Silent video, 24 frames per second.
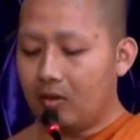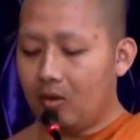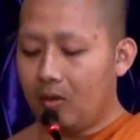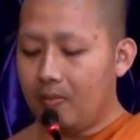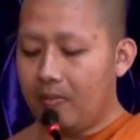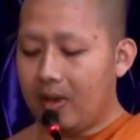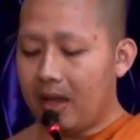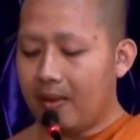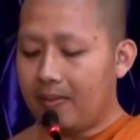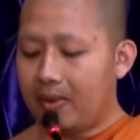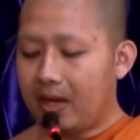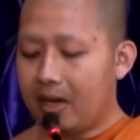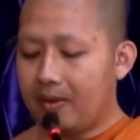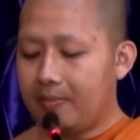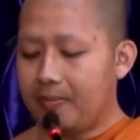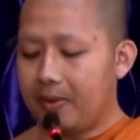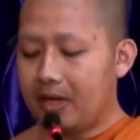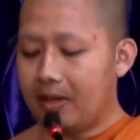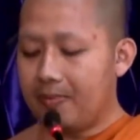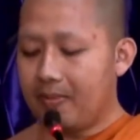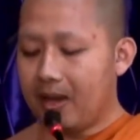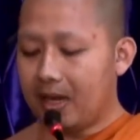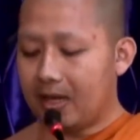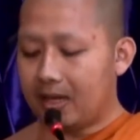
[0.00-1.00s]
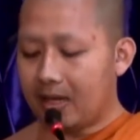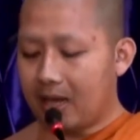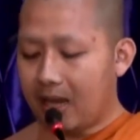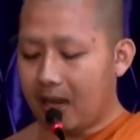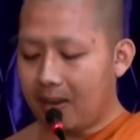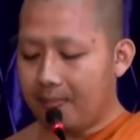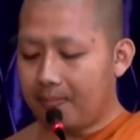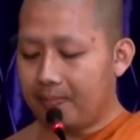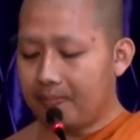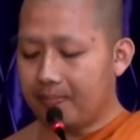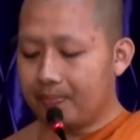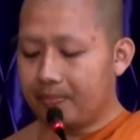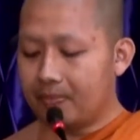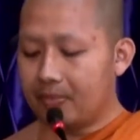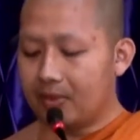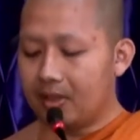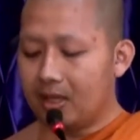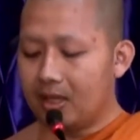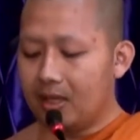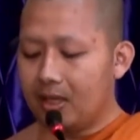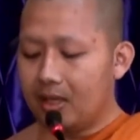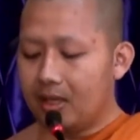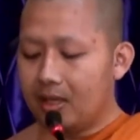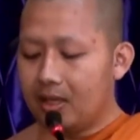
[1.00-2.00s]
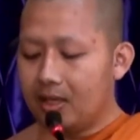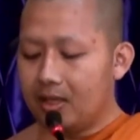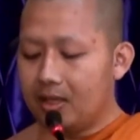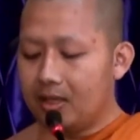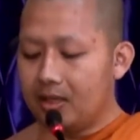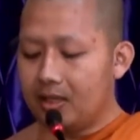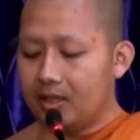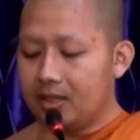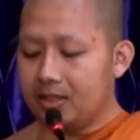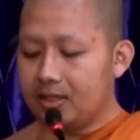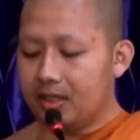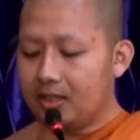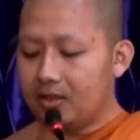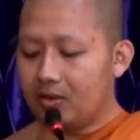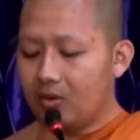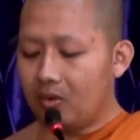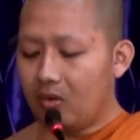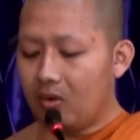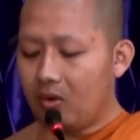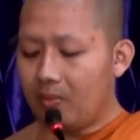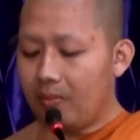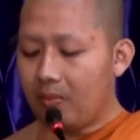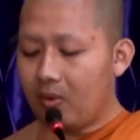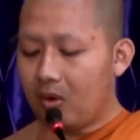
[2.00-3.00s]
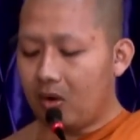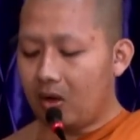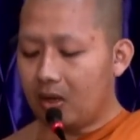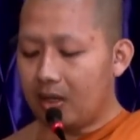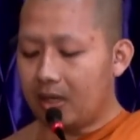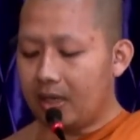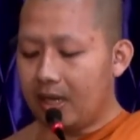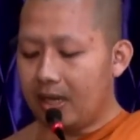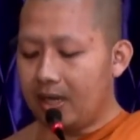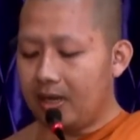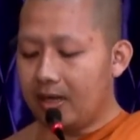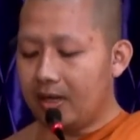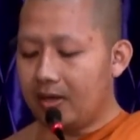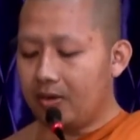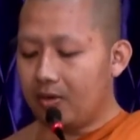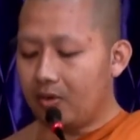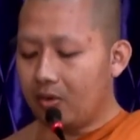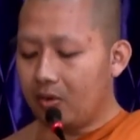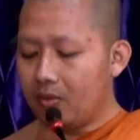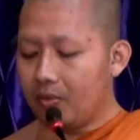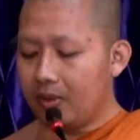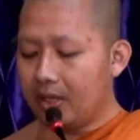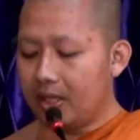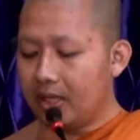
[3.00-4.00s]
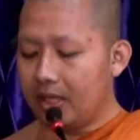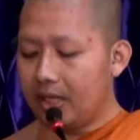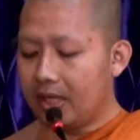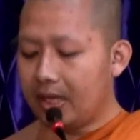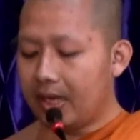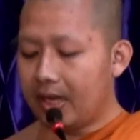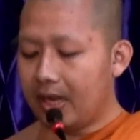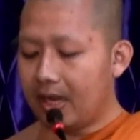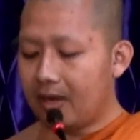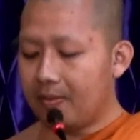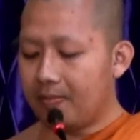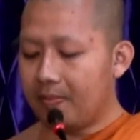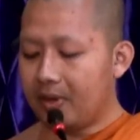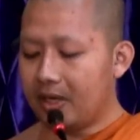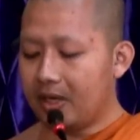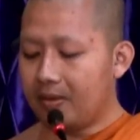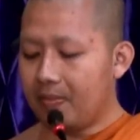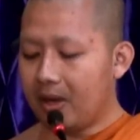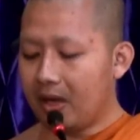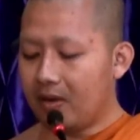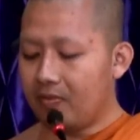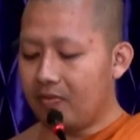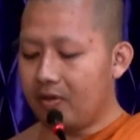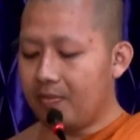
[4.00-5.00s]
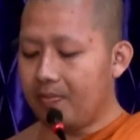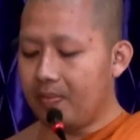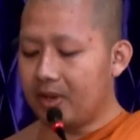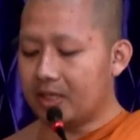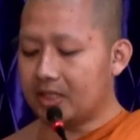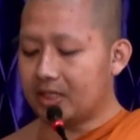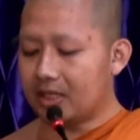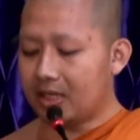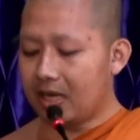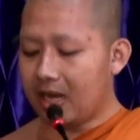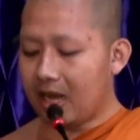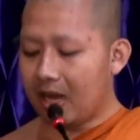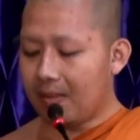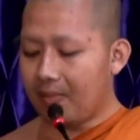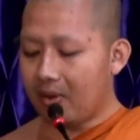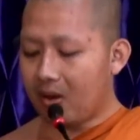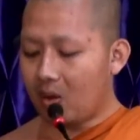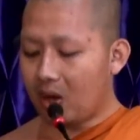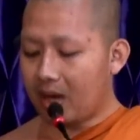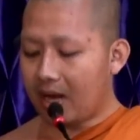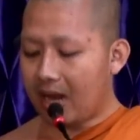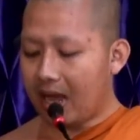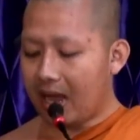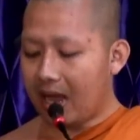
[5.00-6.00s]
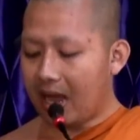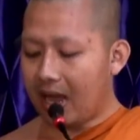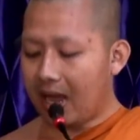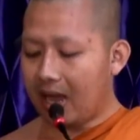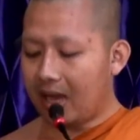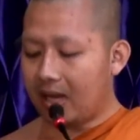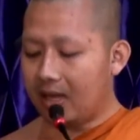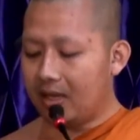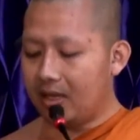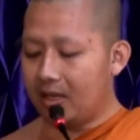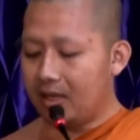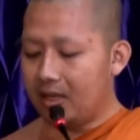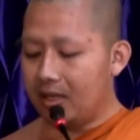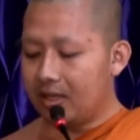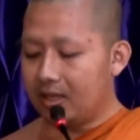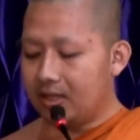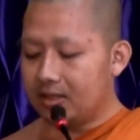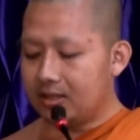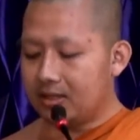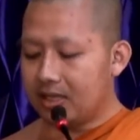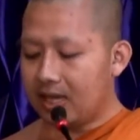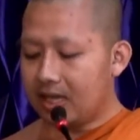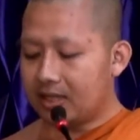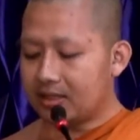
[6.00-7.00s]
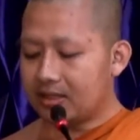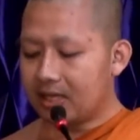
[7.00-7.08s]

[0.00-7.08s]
รูปแบบการปฏิบัติธรรม นิสิตทุกรูปคนได้เรียนรู้วิธีการปฏิบัติวิปัสนาภาวนาจาก